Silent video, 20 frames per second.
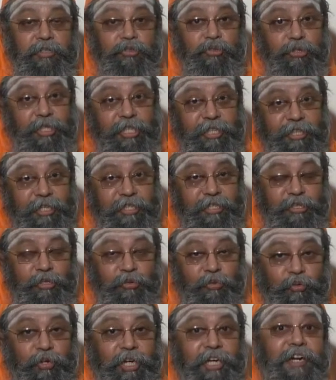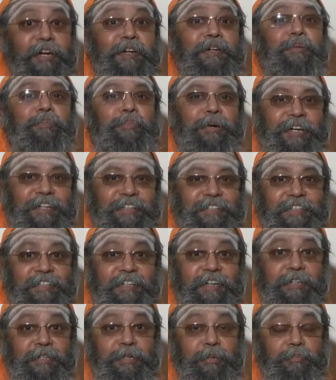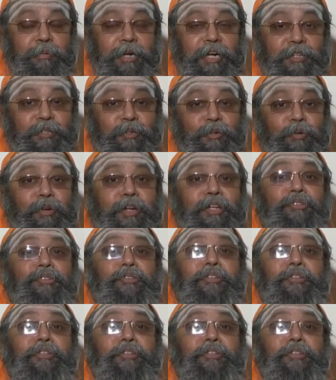சுதந்திரத்துக்குள்ளே கட்டுப்பாடு கட்டுப்பாட்டுக்குள்ளே